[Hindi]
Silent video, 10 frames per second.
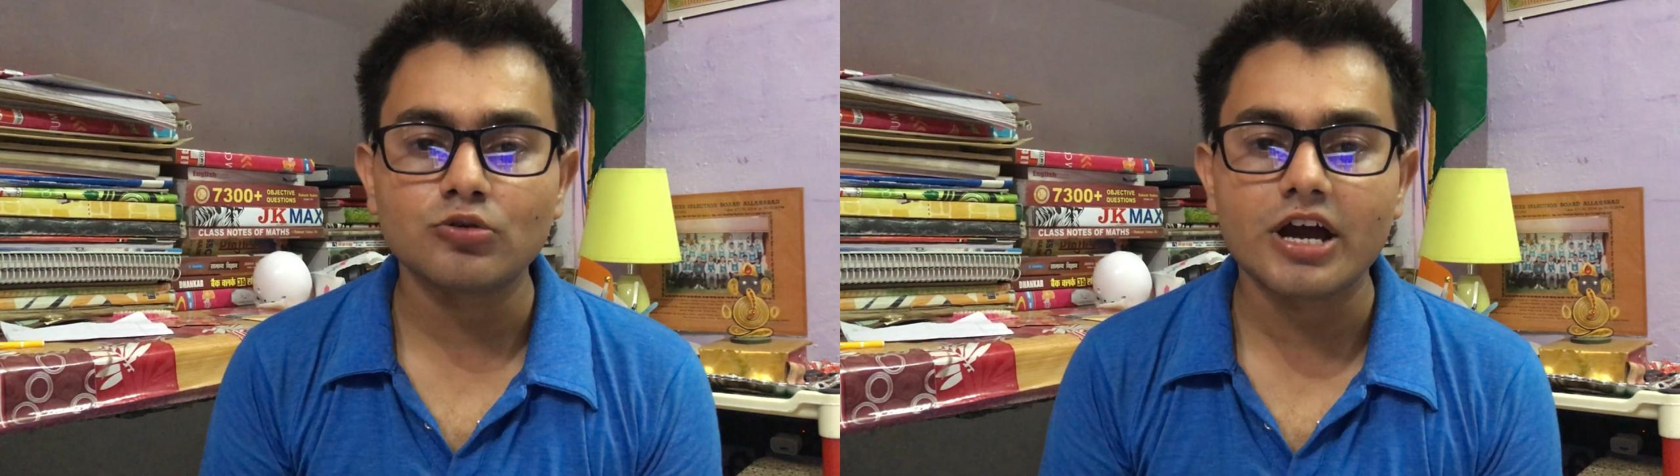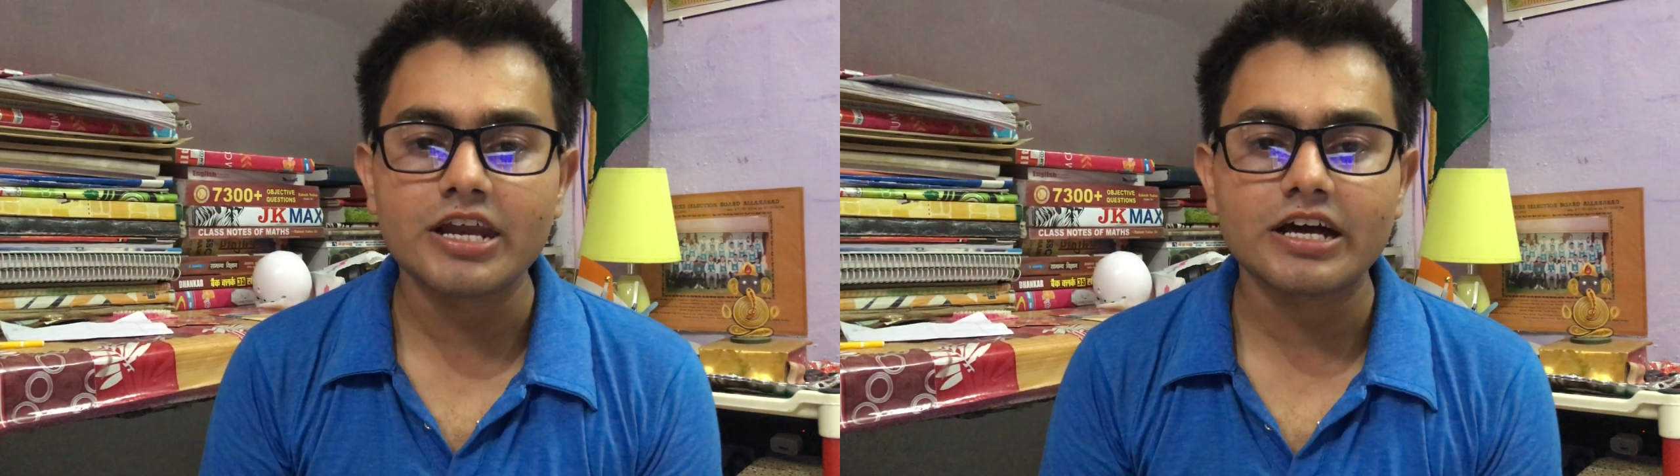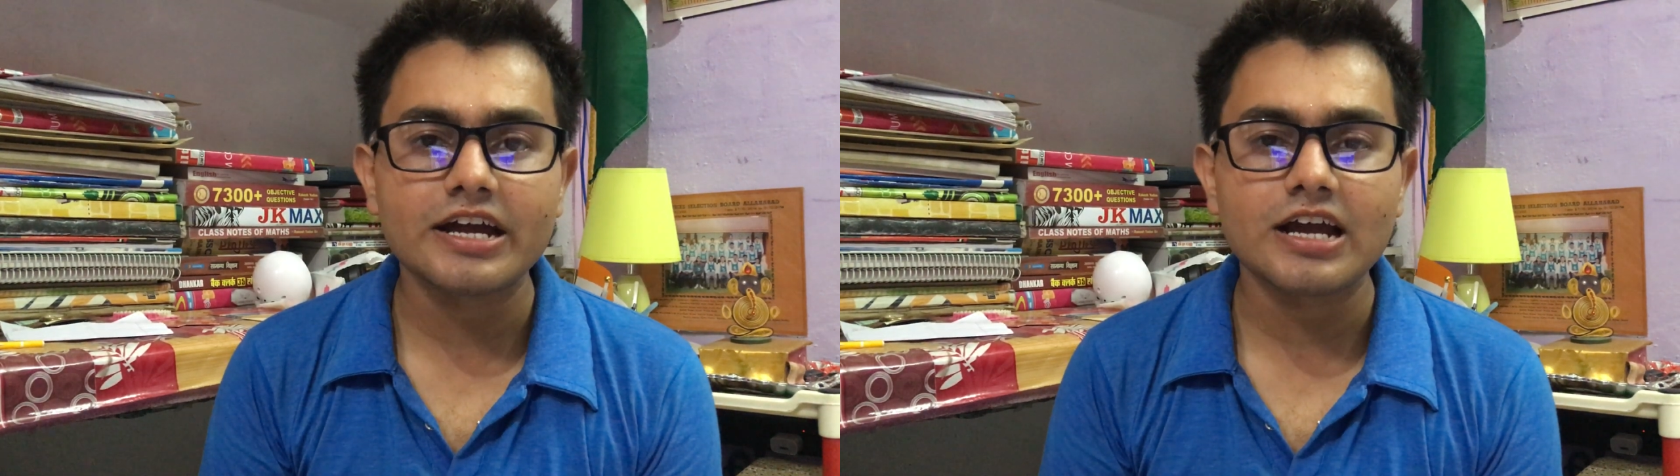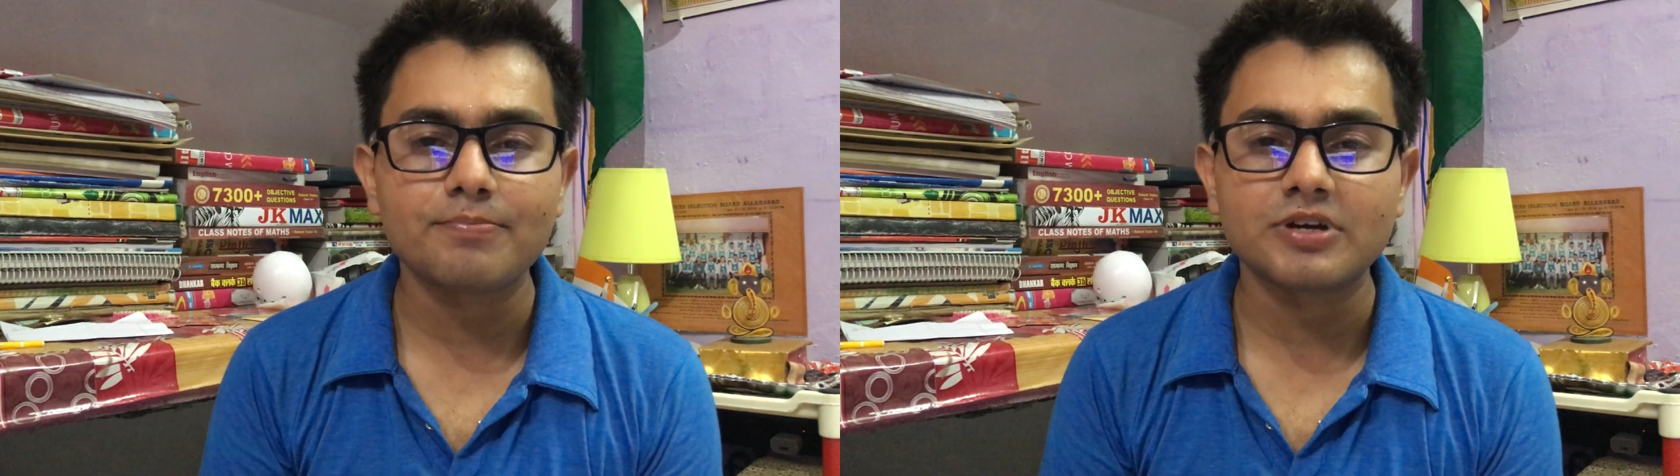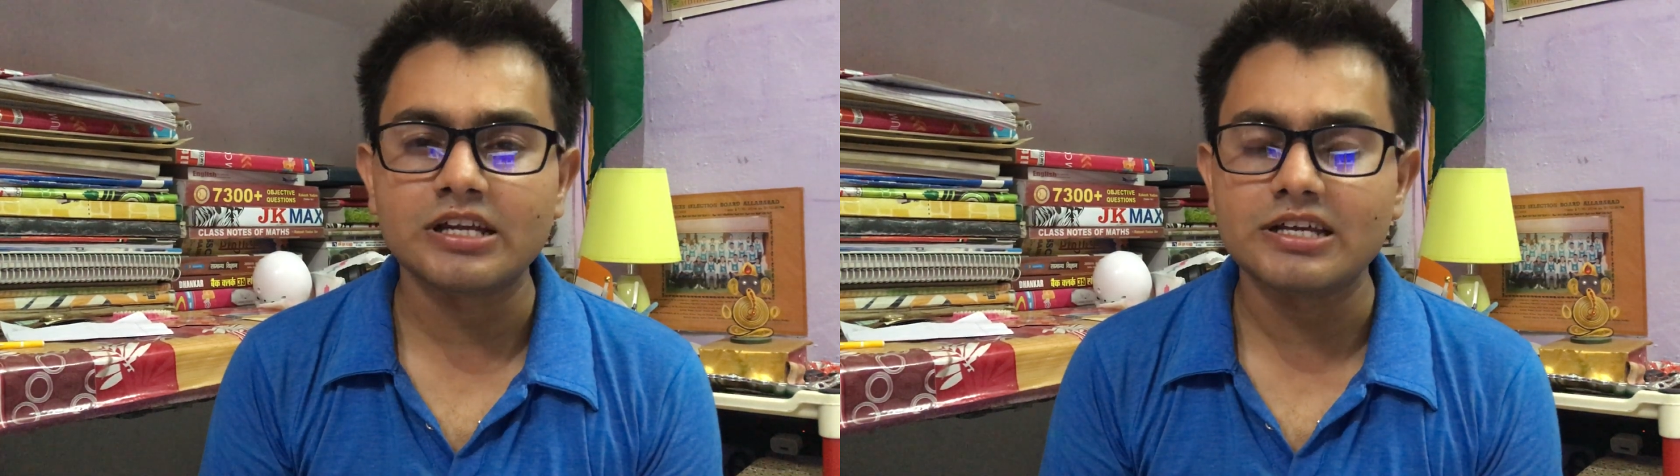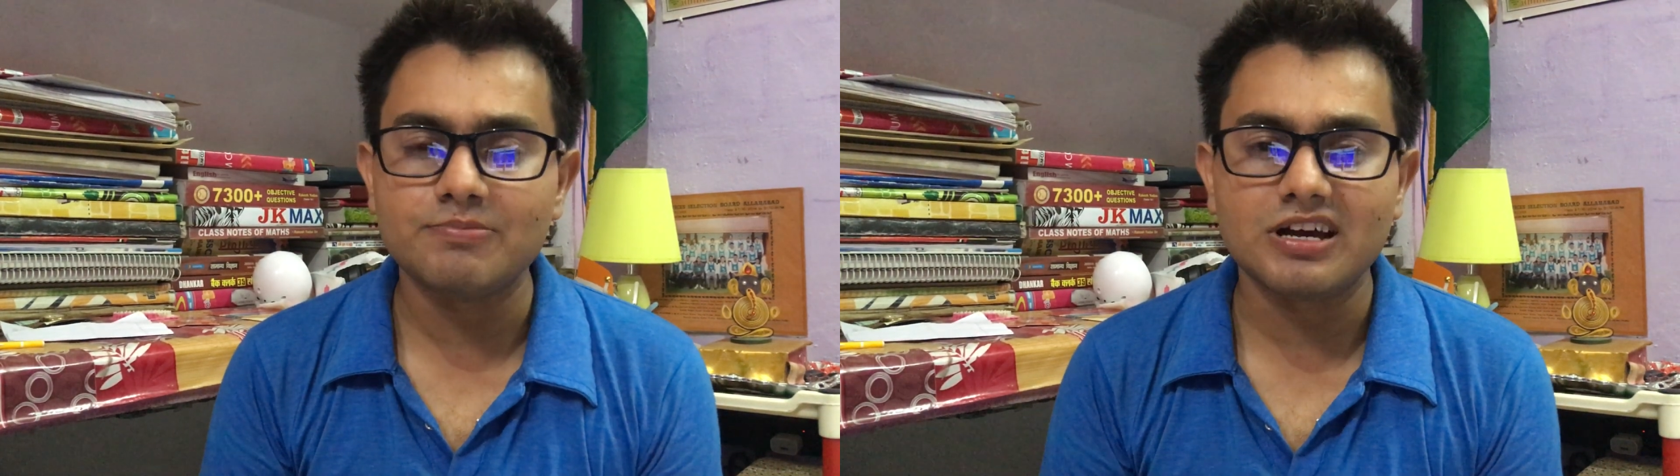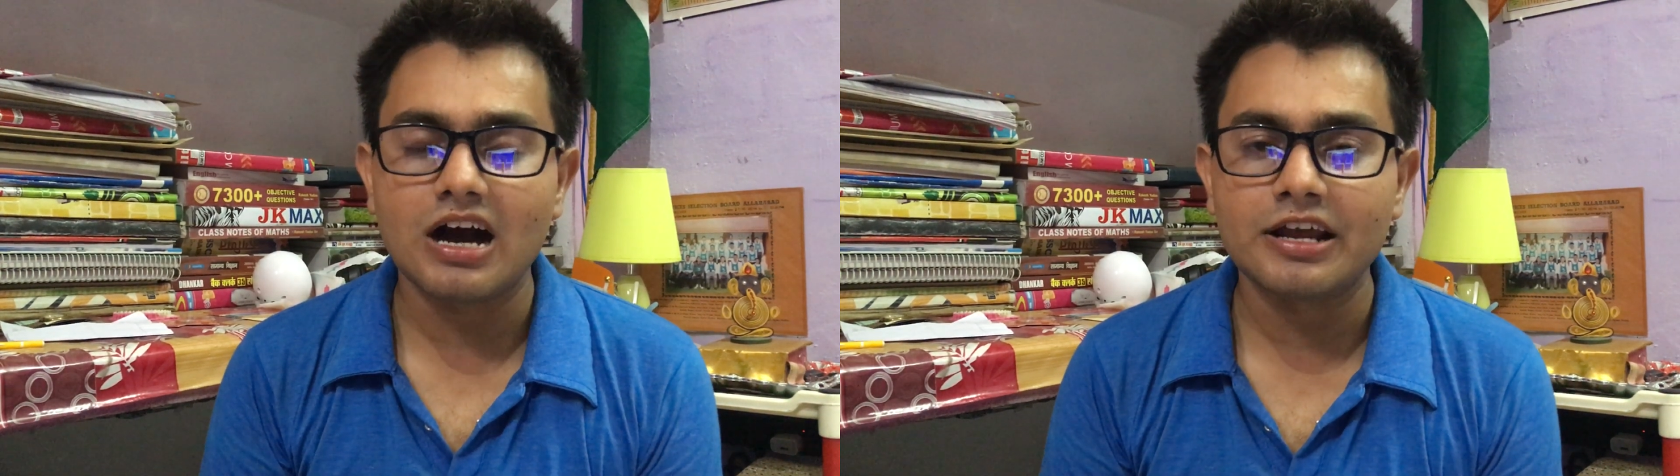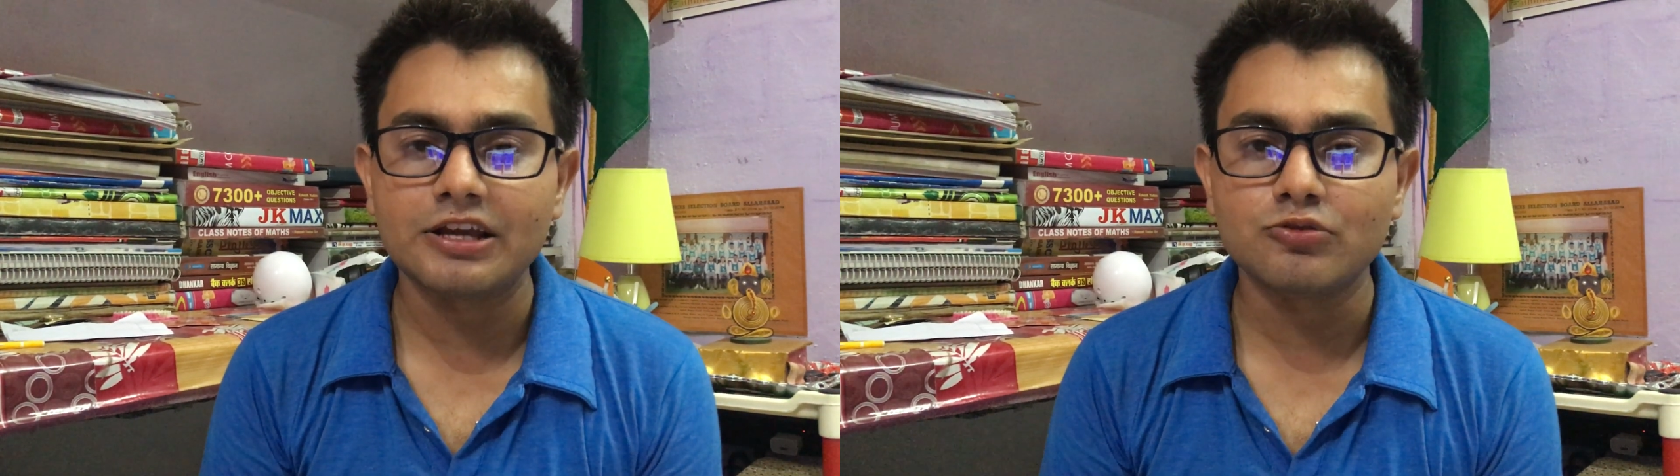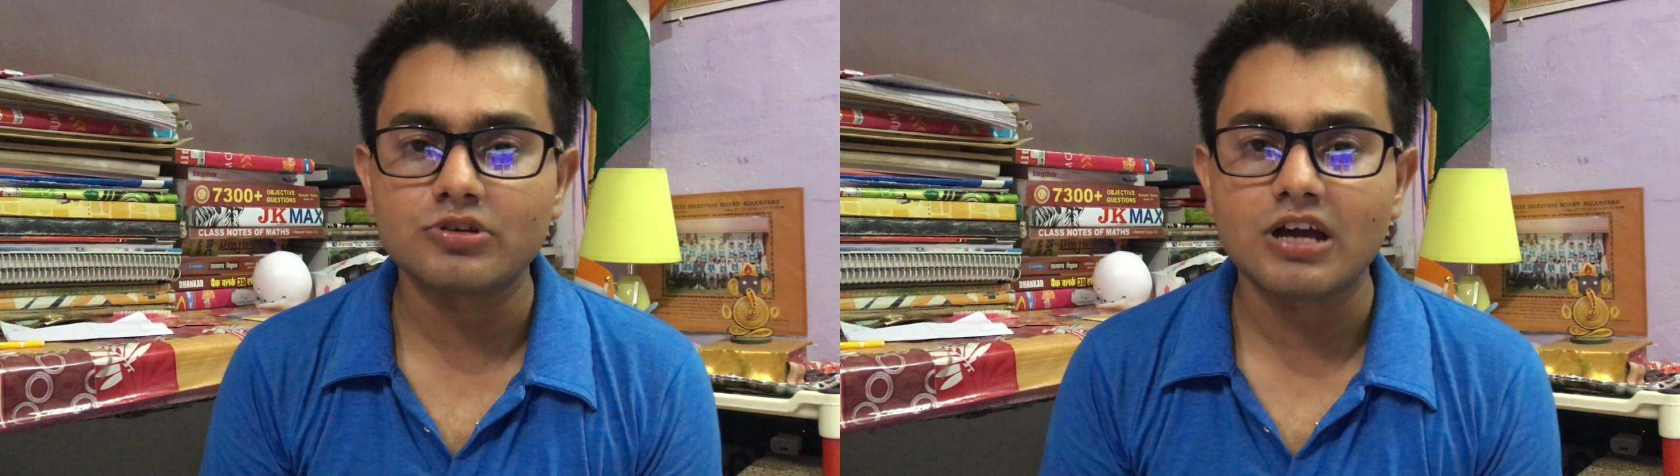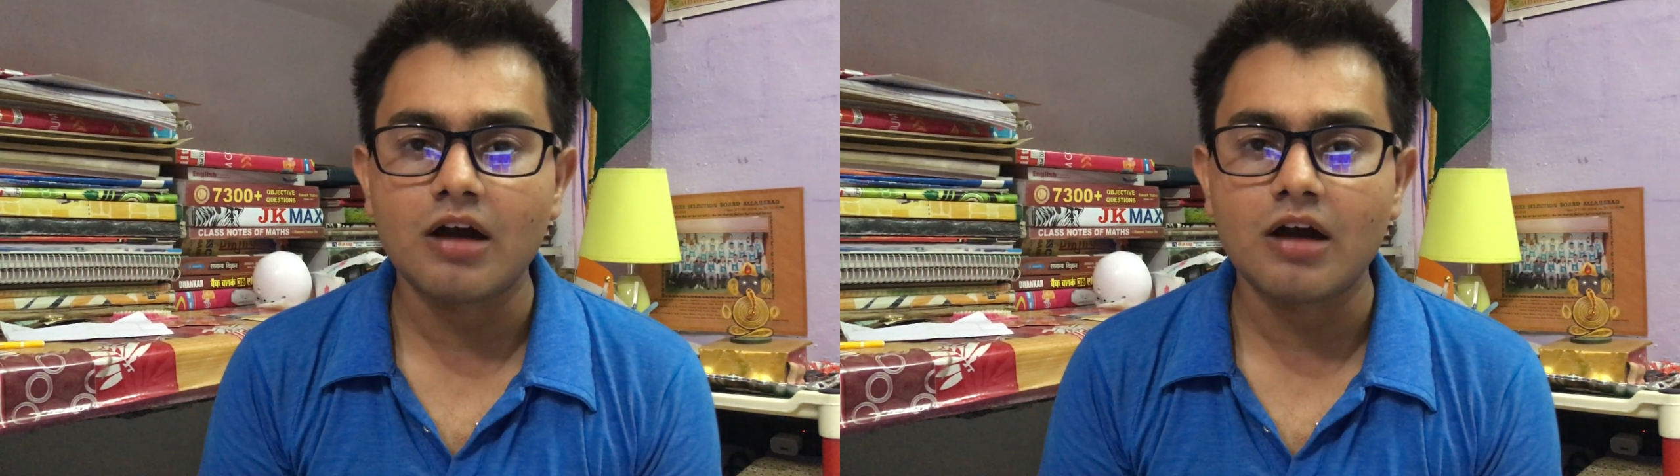तो कहीं ना कहीं आपके लिए बेकार है क्योंकि